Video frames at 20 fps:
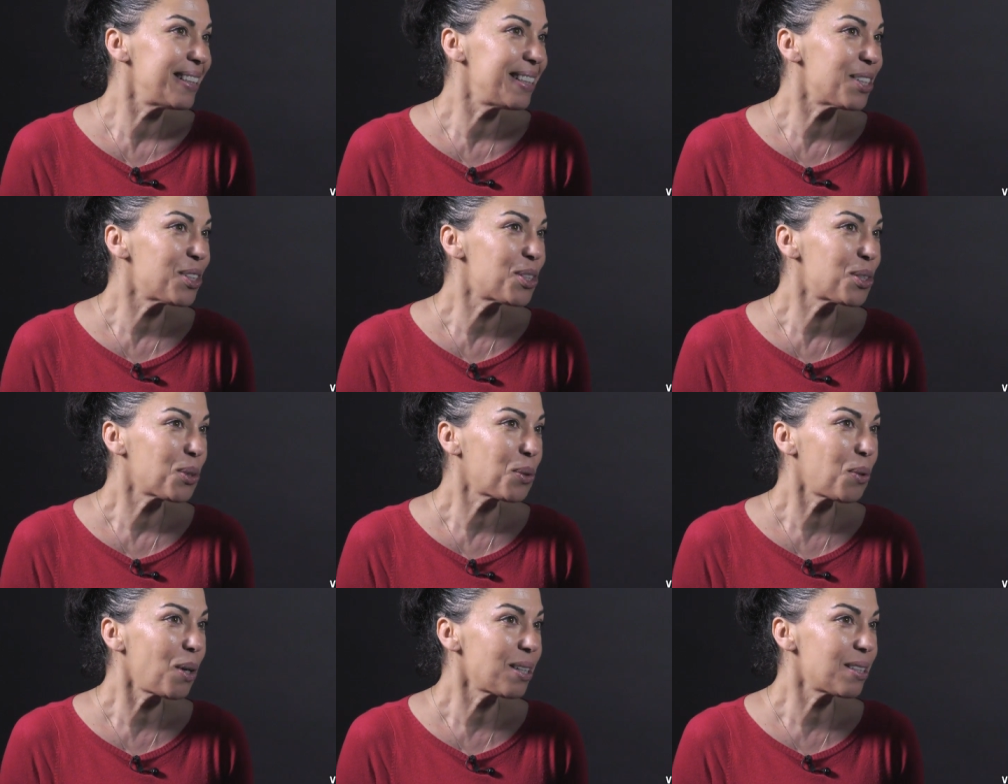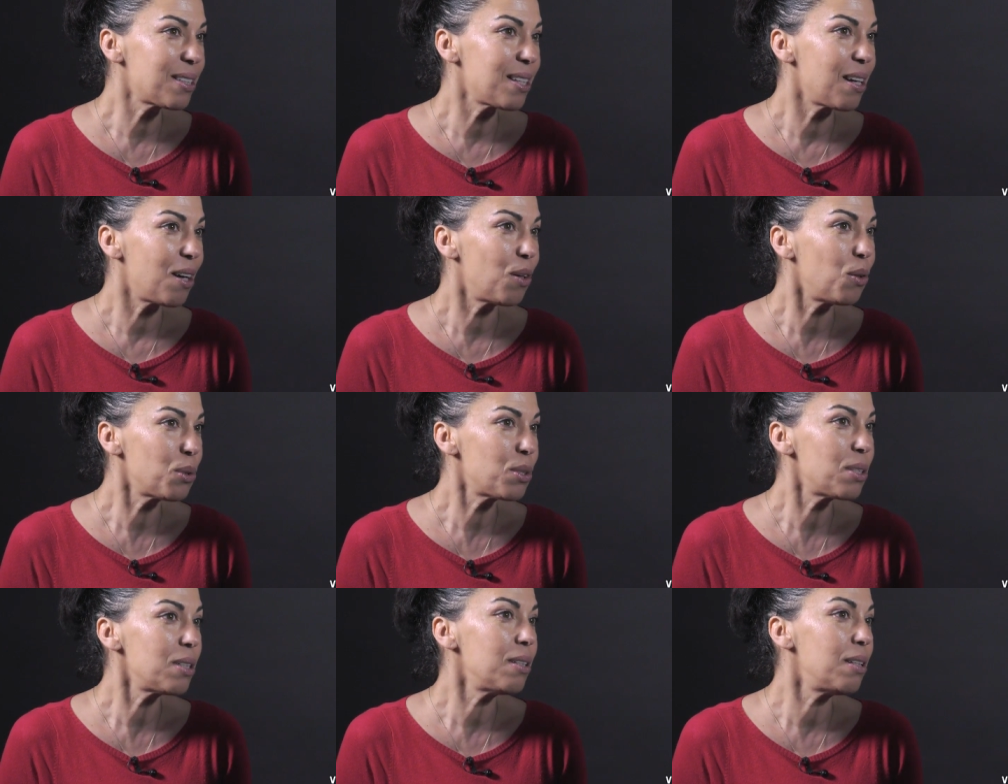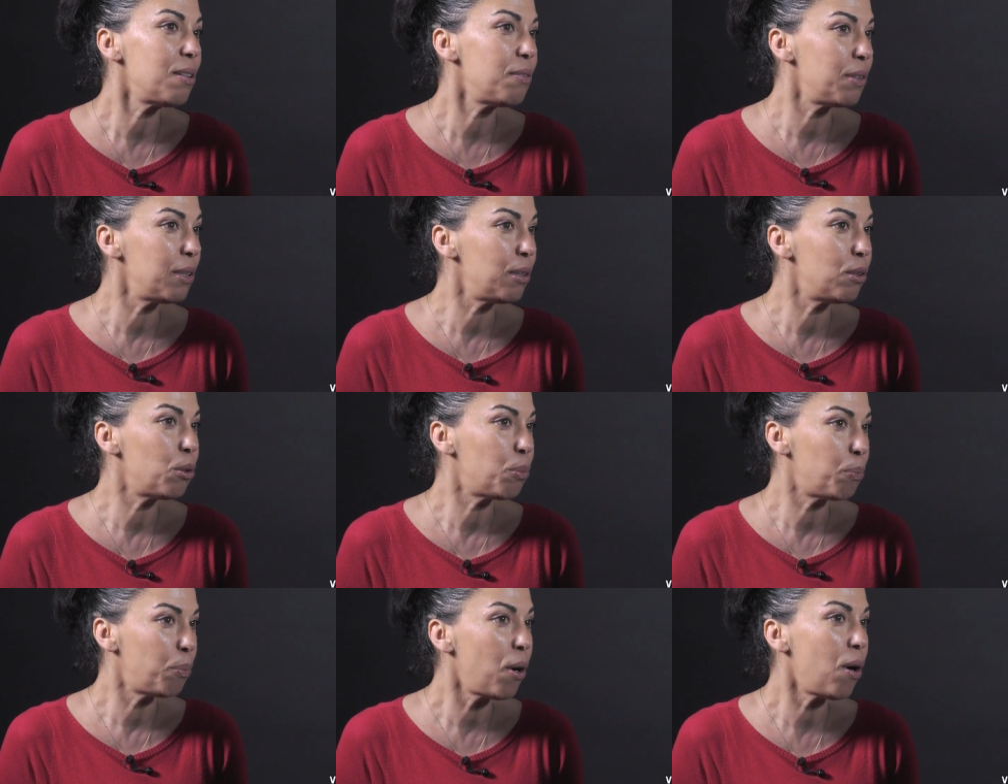Et je crois que c'est aussi des
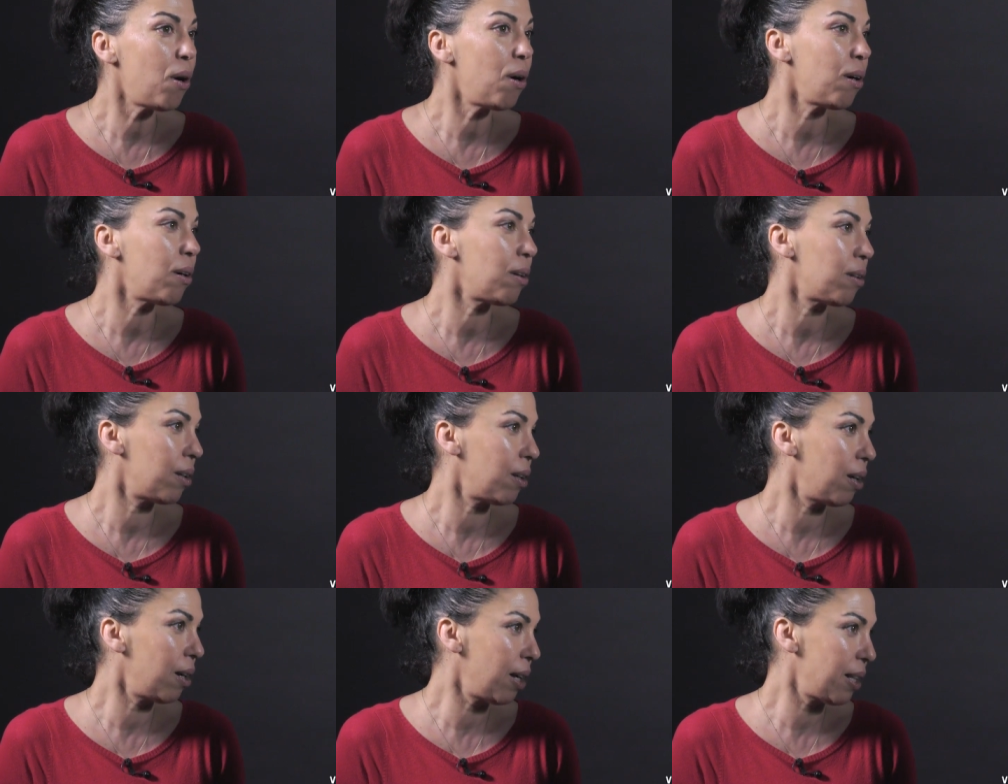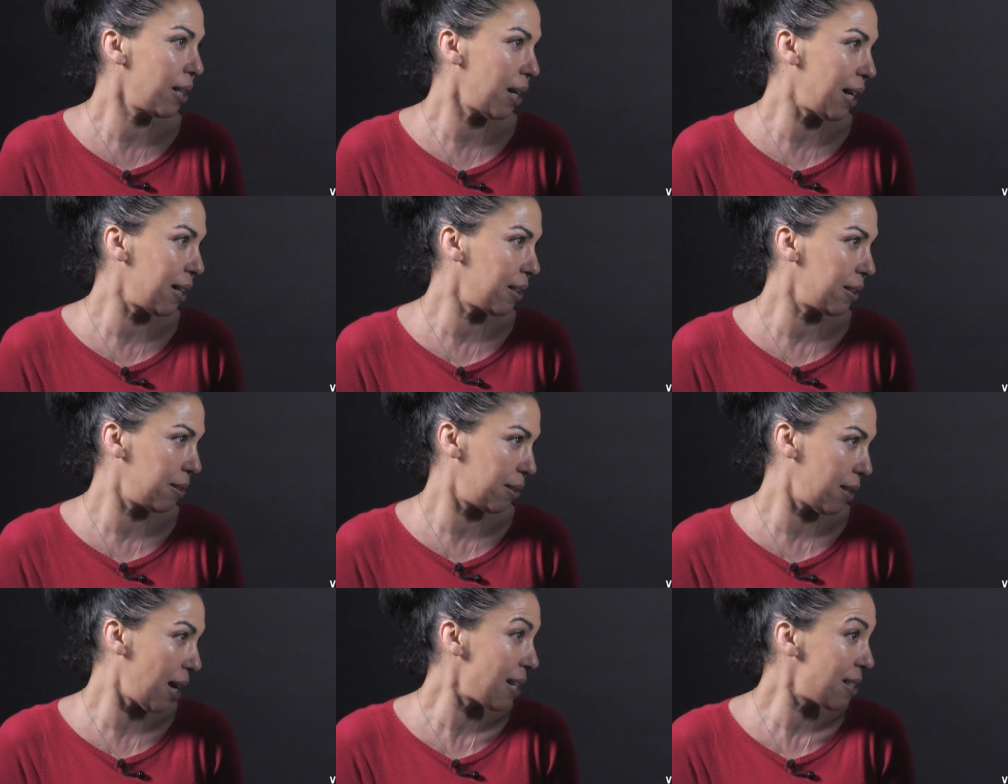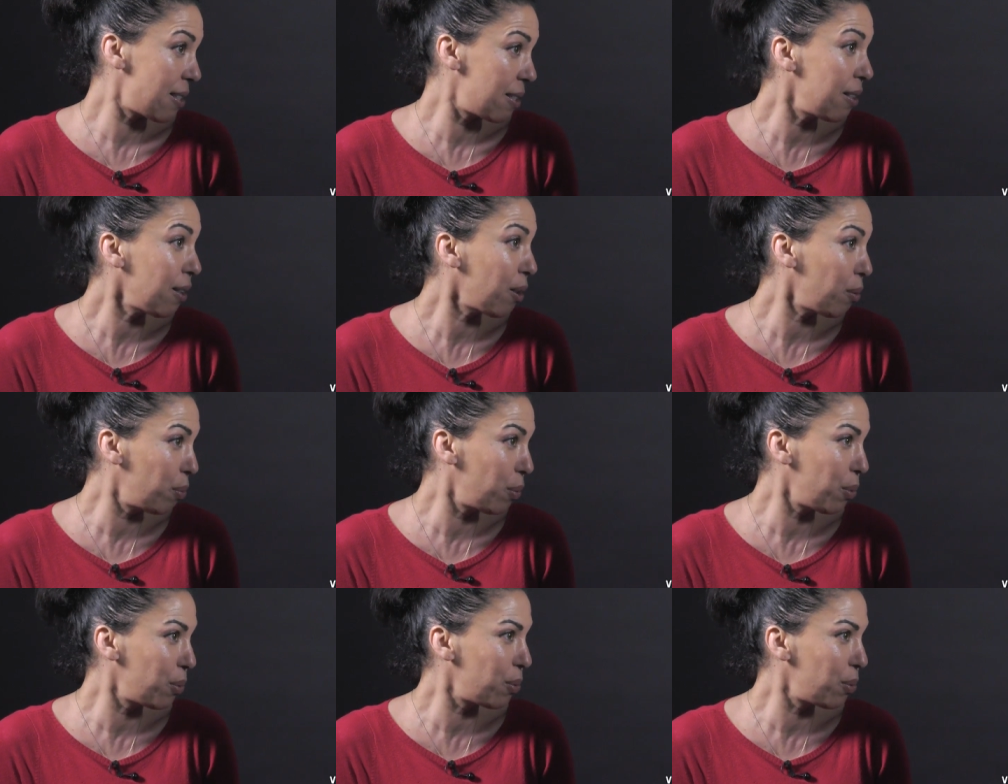villes de port attire